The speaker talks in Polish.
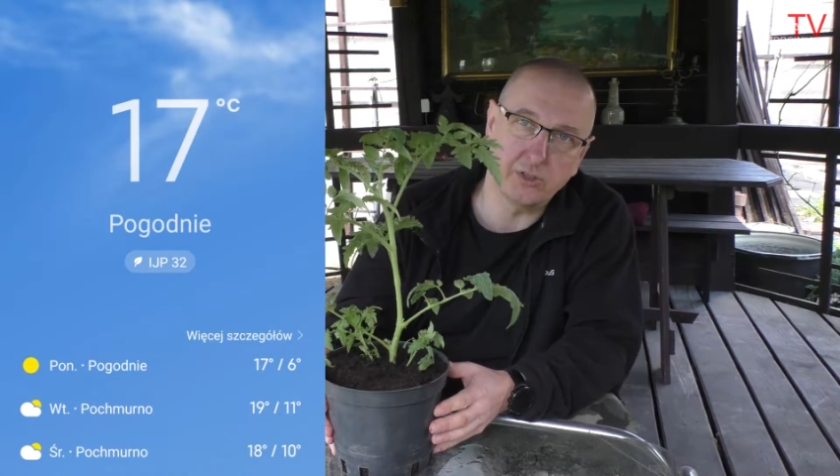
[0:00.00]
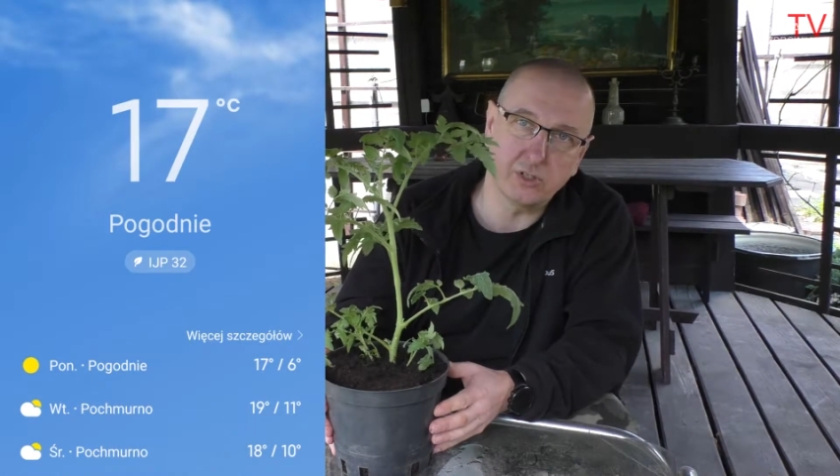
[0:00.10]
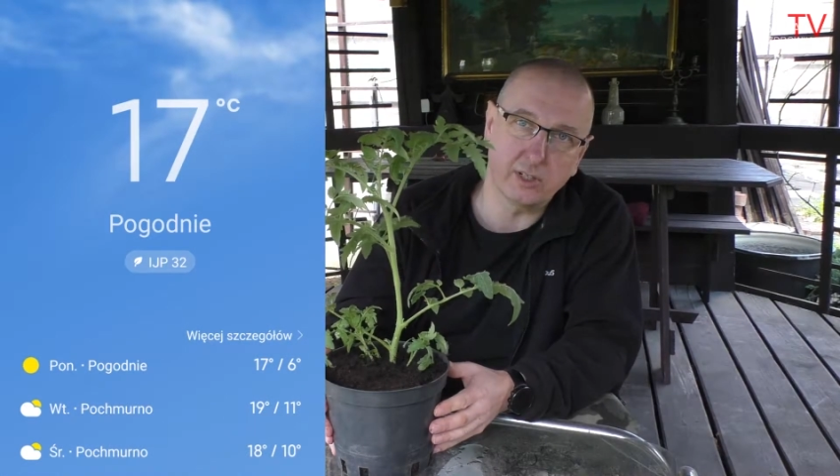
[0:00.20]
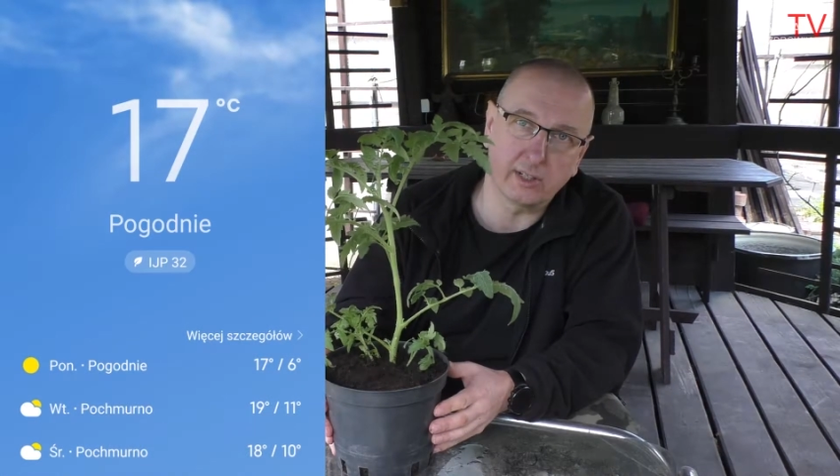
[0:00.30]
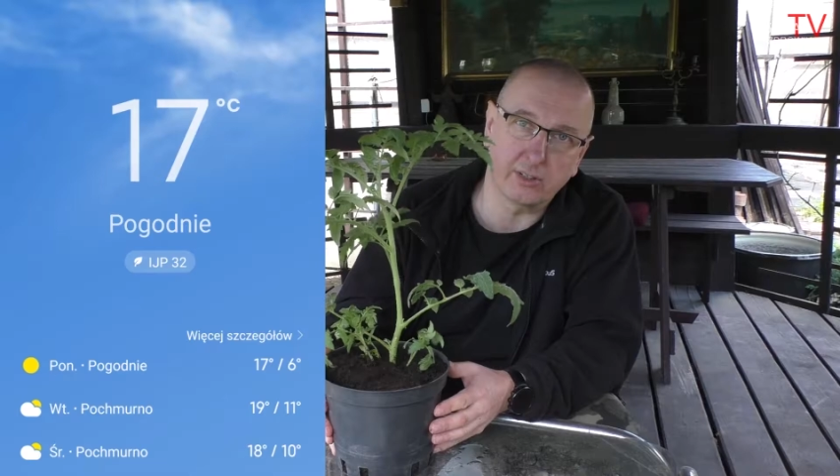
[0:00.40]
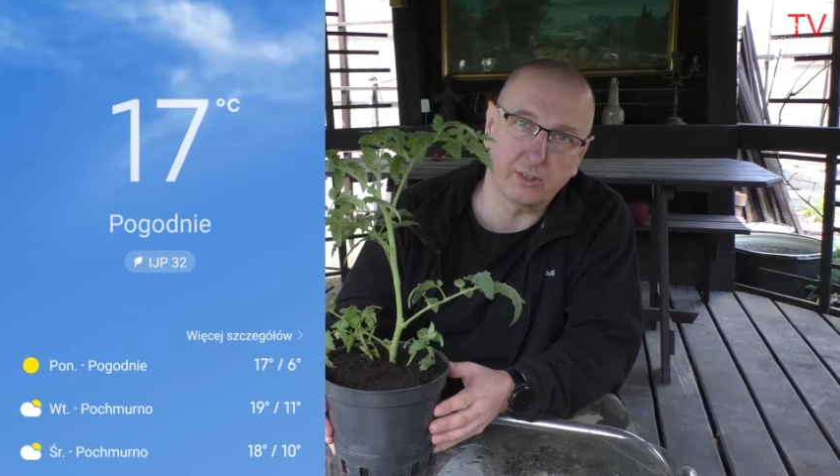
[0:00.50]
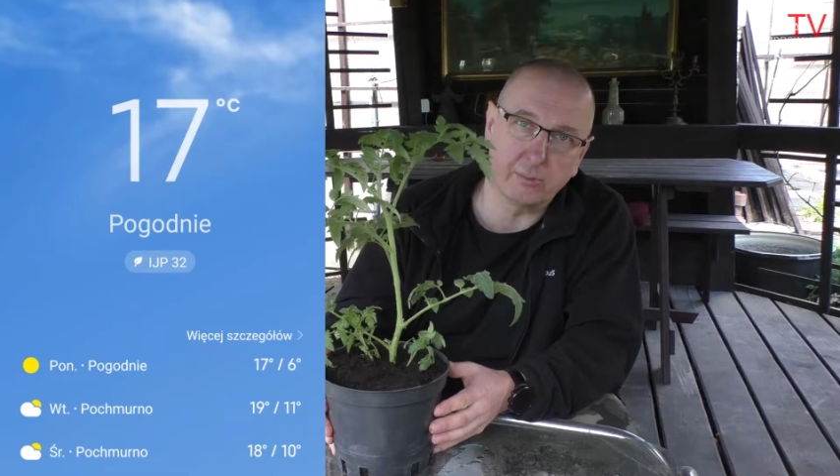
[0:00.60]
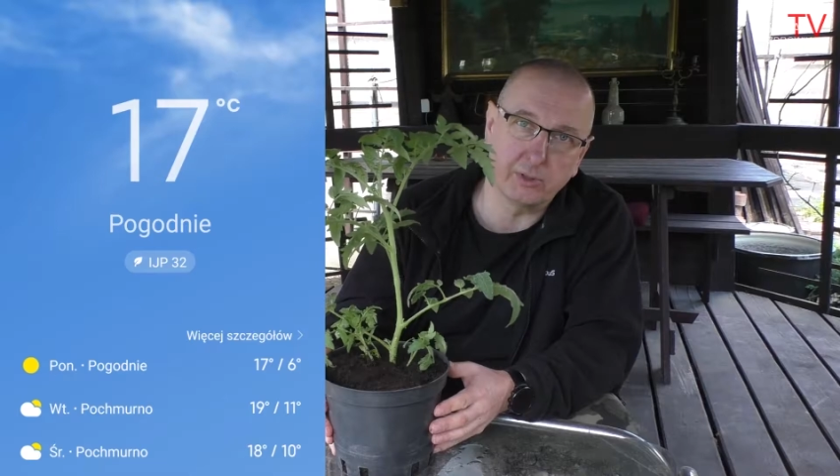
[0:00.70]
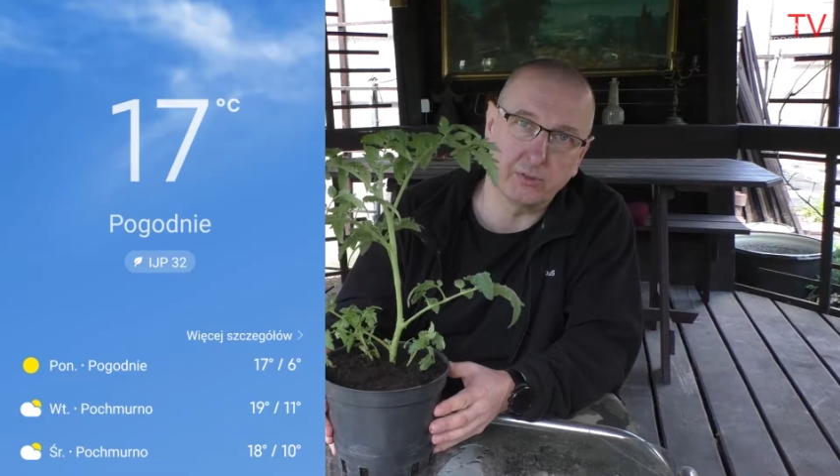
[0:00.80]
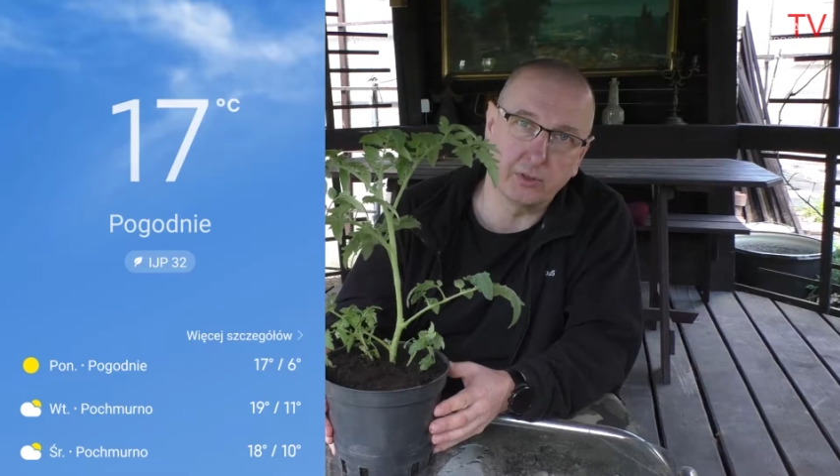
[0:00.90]
Nic się nie da
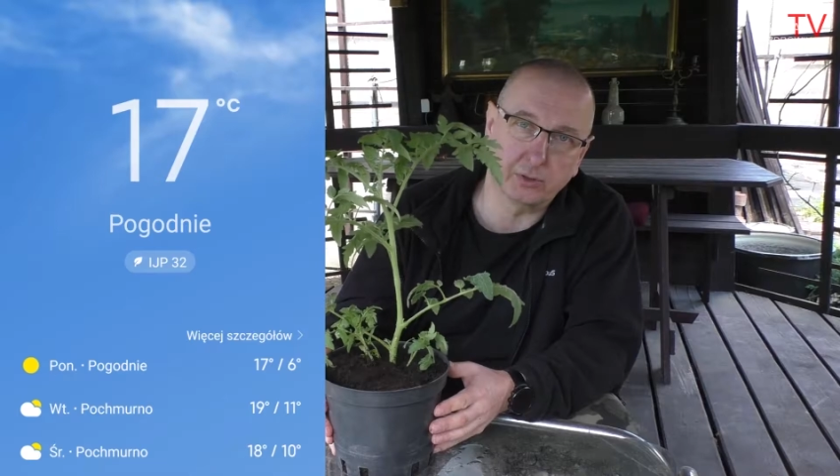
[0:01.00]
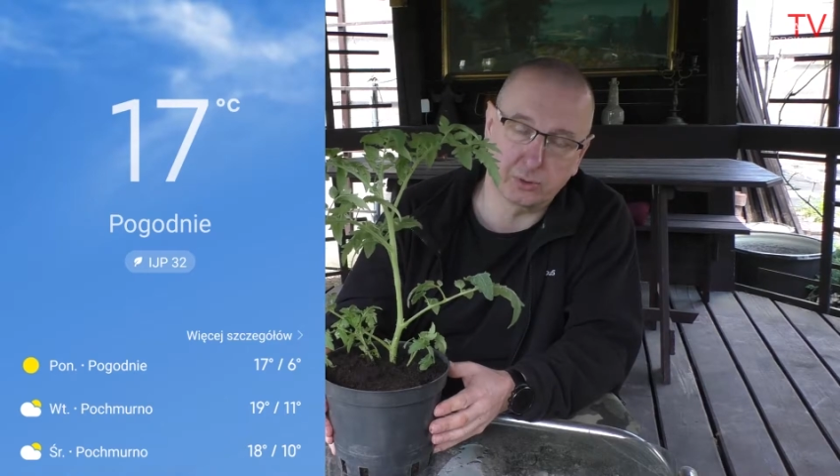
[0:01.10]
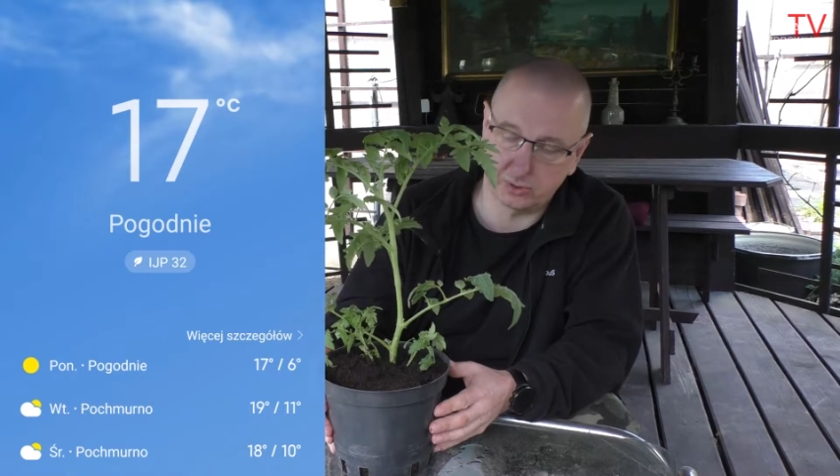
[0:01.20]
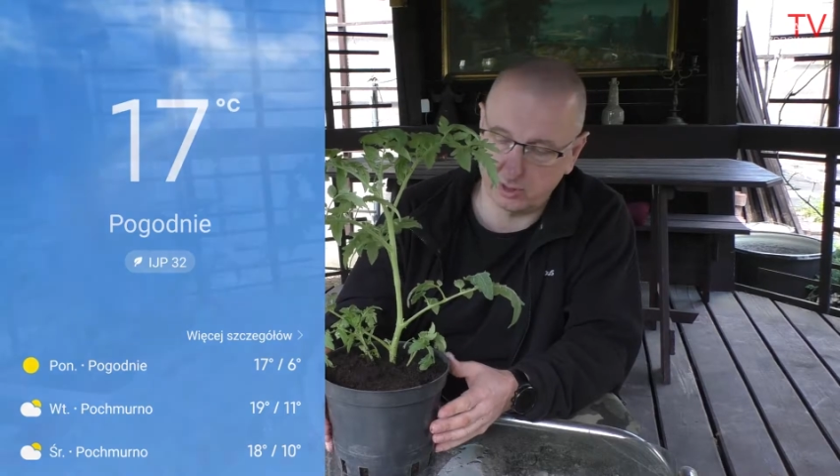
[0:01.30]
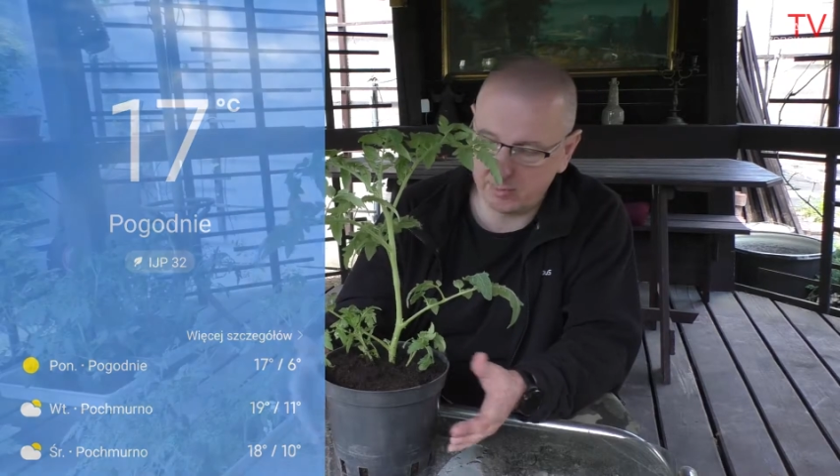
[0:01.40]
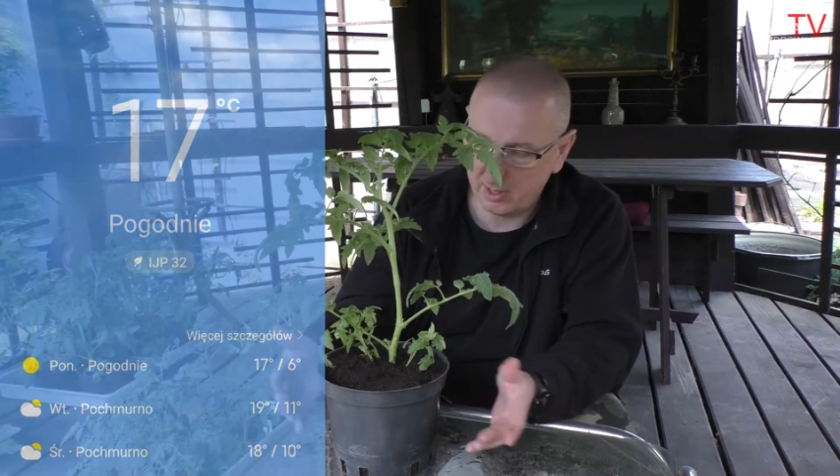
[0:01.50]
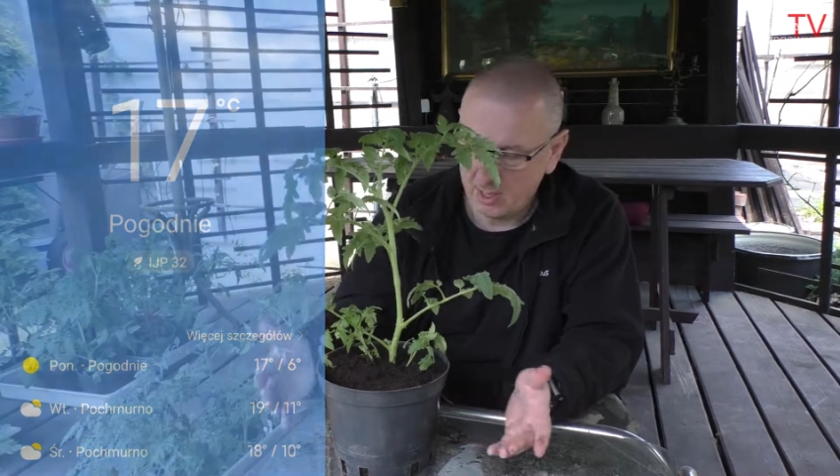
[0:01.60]
zrobić w związku z tym.